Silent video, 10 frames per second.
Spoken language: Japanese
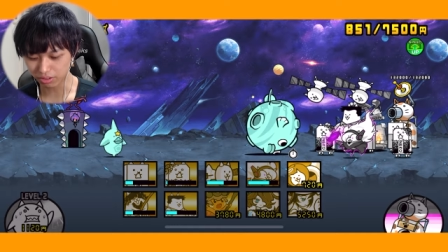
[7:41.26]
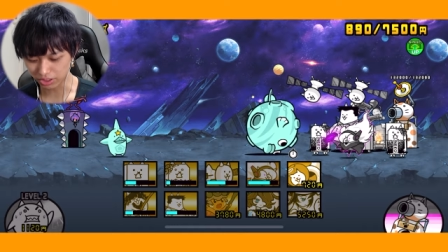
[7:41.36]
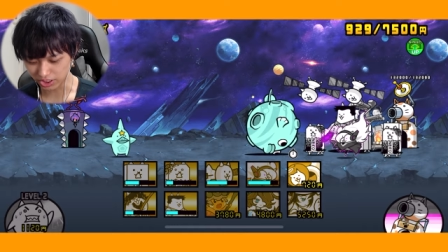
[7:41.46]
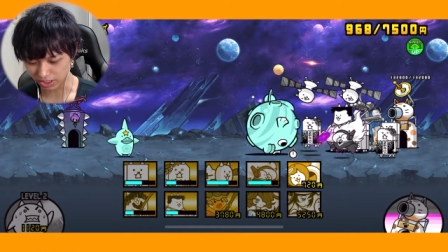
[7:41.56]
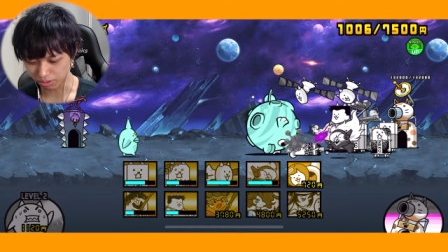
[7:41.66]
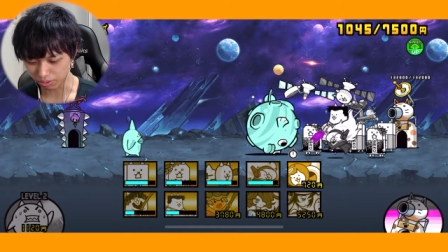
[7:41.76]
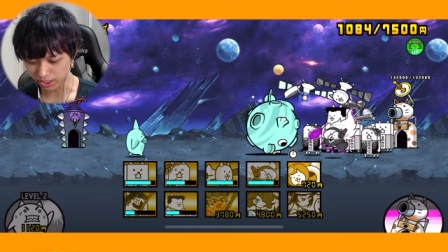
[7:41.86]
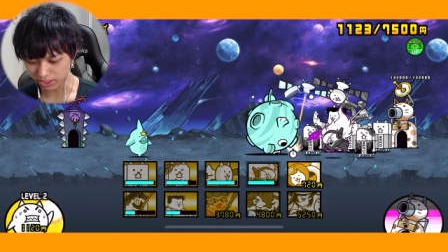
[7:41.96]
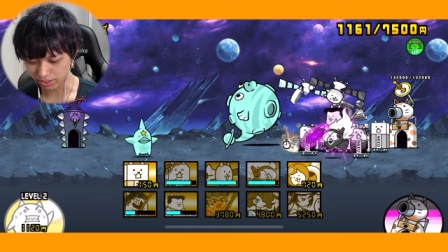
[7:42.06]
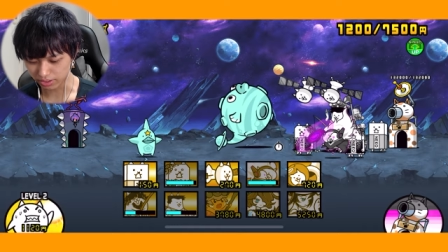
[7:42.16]
殺しで転
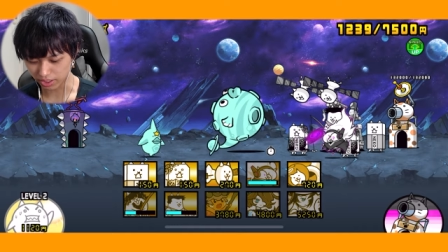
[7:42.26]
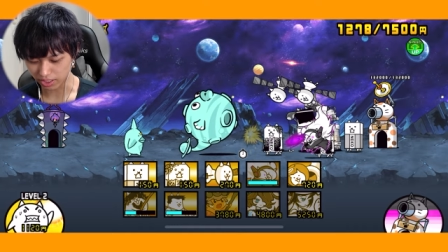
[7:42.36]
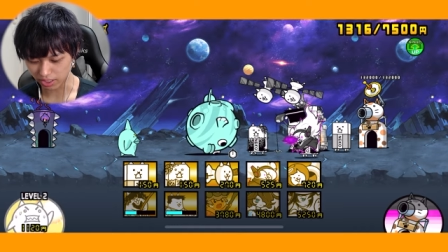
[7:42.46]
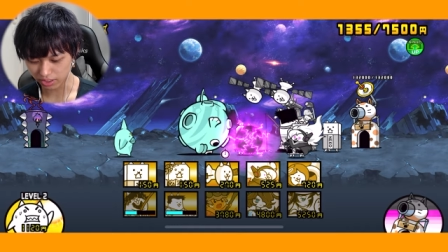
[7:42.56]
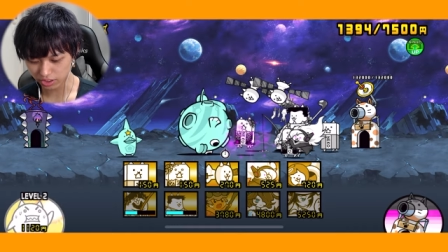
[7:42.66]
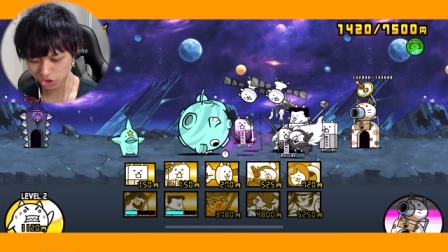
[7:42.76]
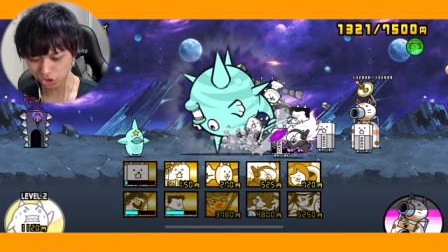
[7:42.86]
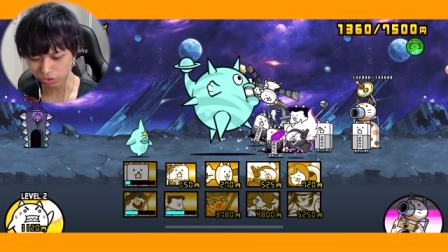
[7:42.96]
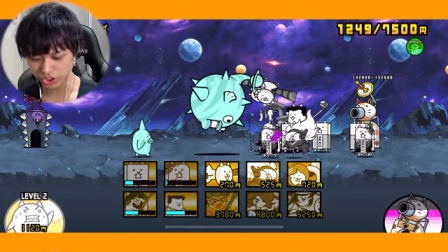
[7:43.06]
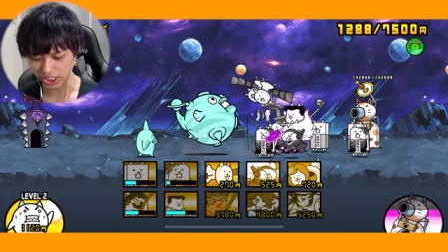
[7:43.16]
がってくんだよ。
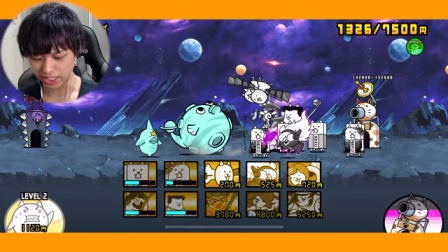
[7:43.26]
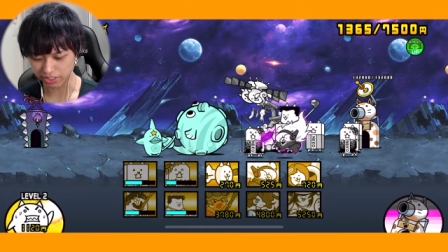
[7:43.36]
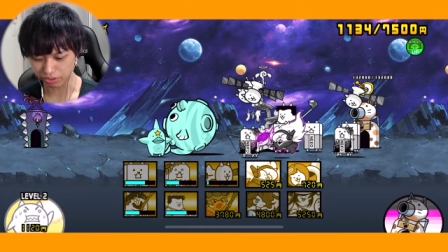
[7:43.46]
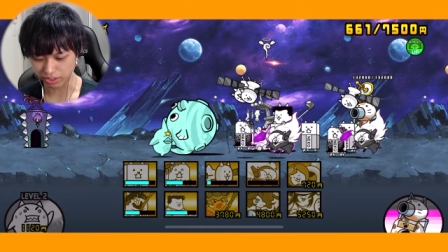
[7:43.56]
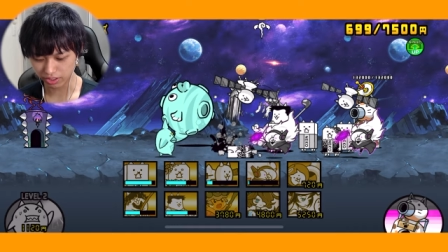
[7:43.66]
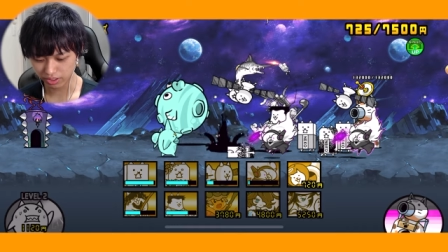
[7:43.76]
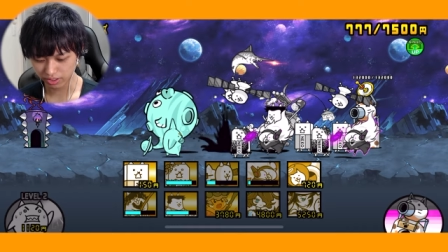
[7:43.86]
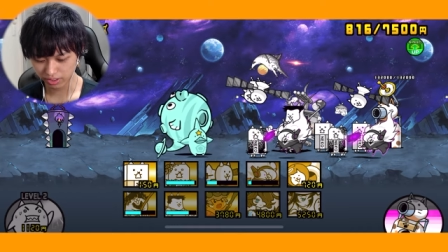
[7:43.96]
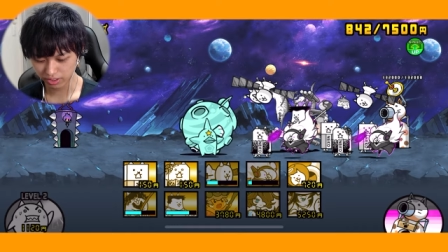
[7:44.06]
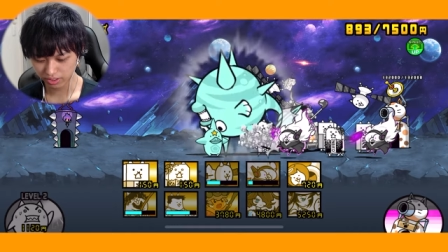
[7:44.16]
長寿やんけ、おい。
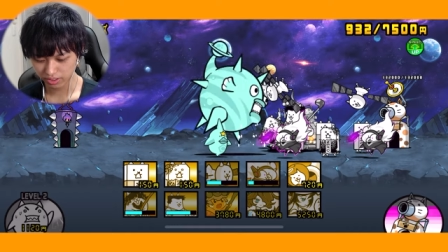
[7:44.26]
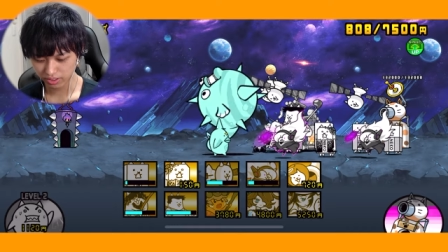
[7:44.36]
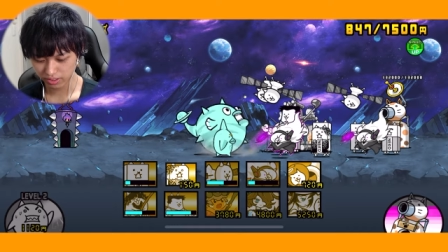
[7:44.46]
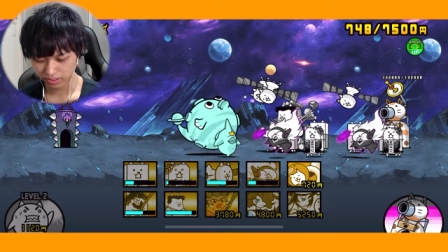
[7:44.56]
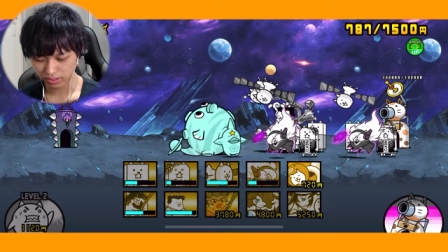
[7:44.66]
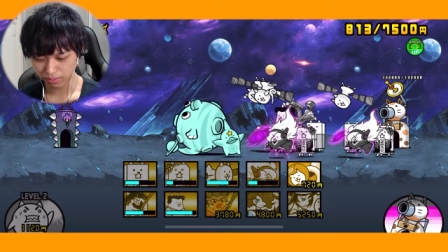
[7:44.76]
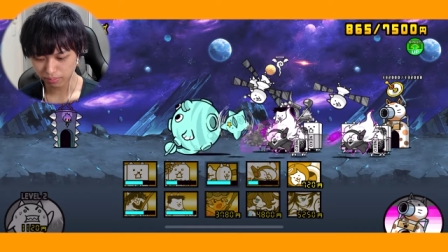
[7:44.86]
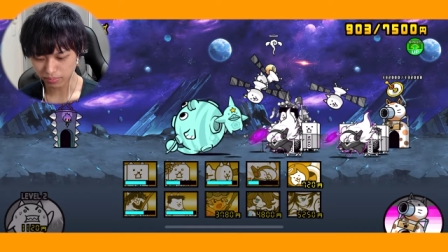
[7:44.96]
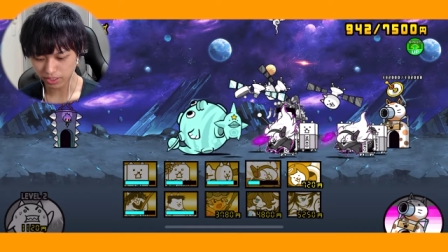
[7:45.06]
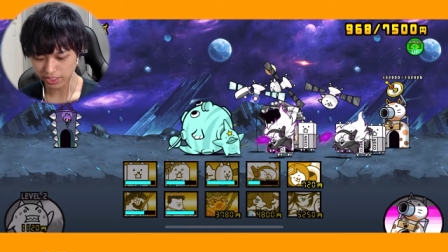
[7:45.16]

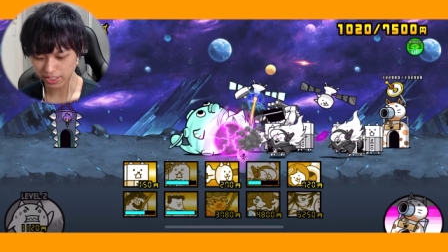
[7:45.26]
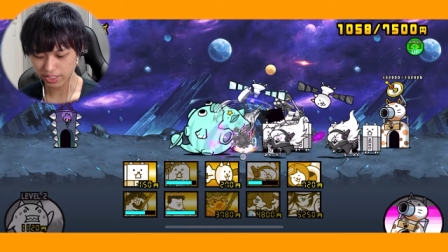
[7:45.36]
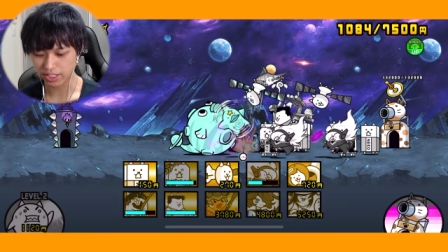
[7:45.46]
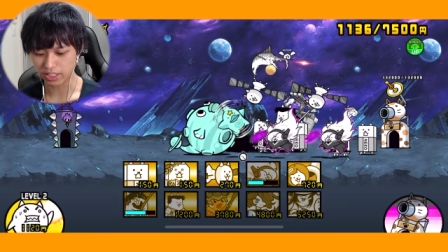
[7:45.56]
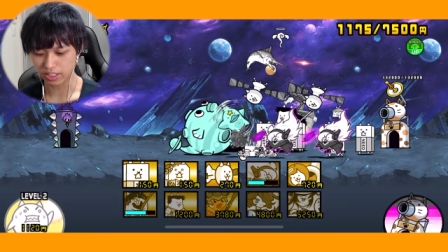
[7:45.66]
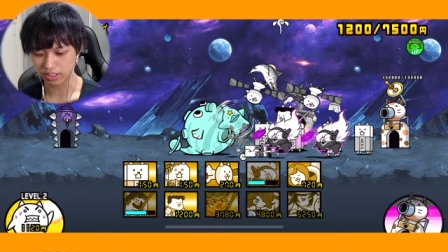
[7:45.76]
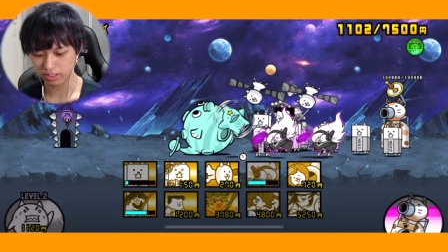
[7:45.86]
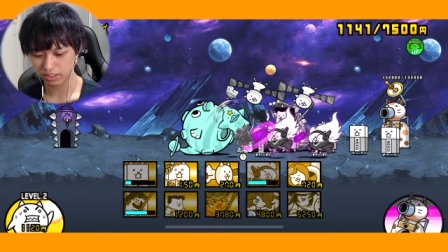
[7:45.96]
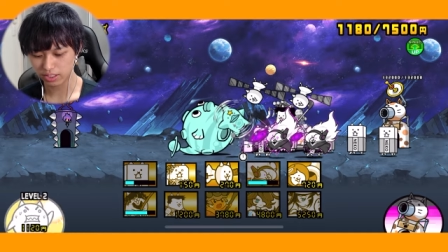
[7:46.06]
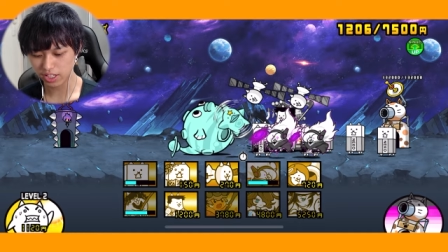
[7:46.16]
まあ、エイリアン。
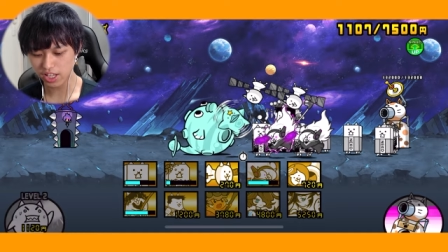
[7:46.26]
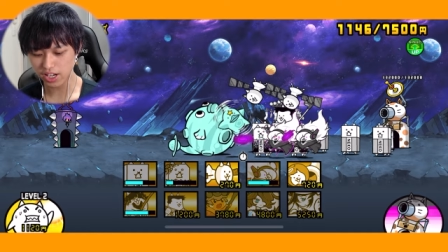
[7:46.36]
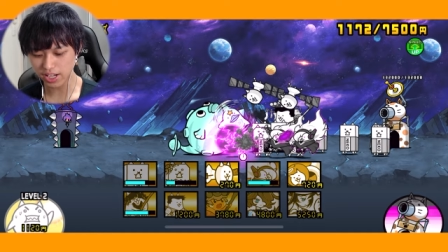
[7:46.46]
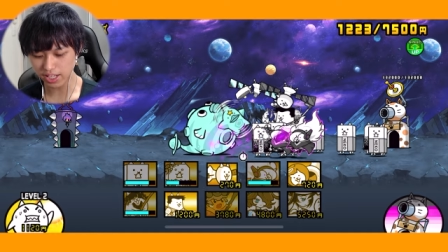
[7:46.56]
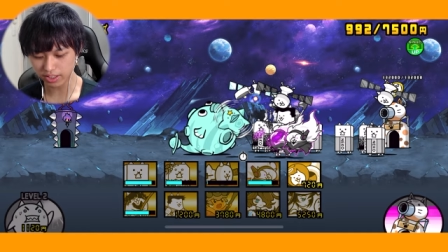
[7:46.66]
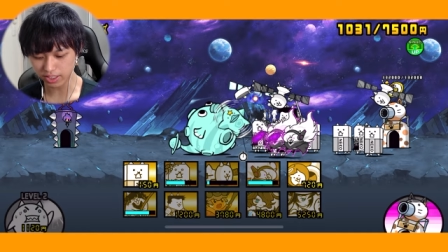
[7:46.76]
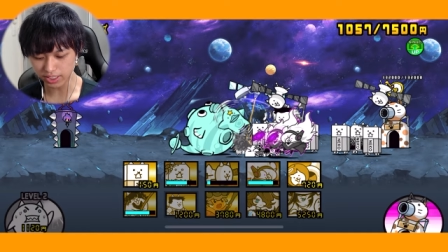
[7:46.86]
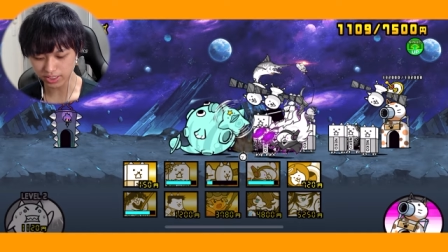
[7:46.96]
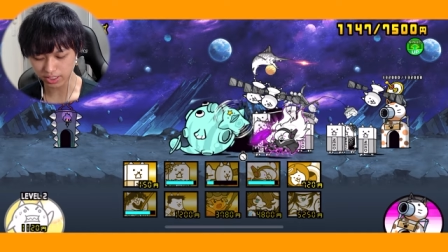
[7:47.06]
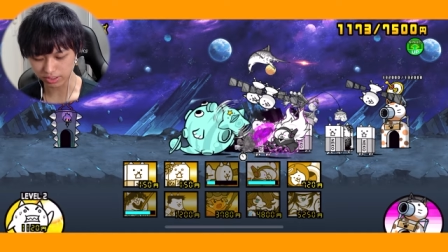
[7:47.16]
エイリアン
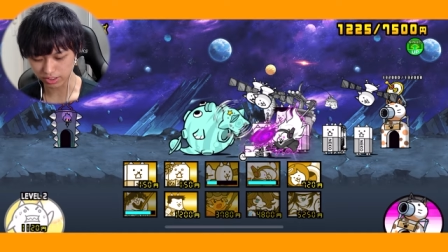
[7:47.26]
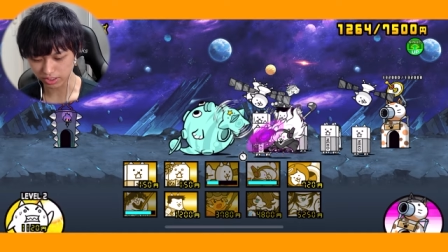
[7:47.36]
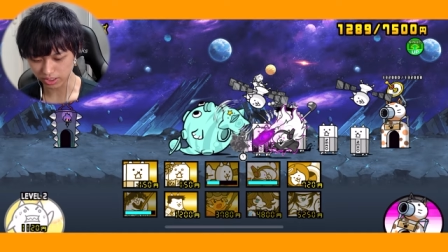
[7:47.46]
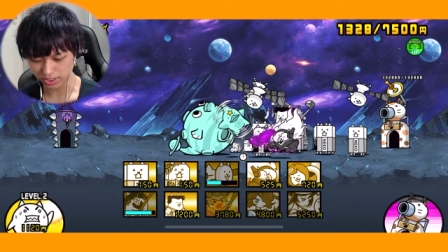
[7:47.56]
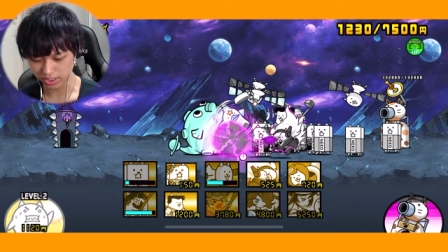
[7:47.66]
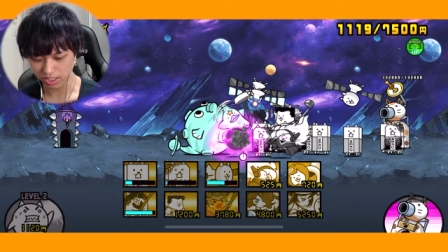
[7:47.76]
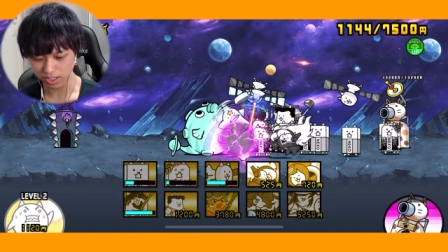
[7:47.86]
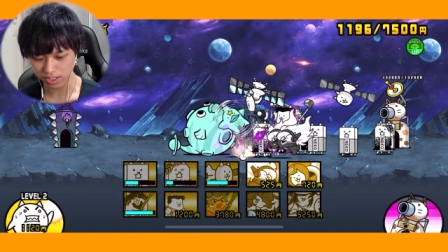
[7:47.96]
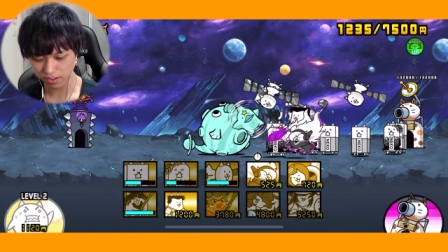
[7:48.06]
対策、さすがに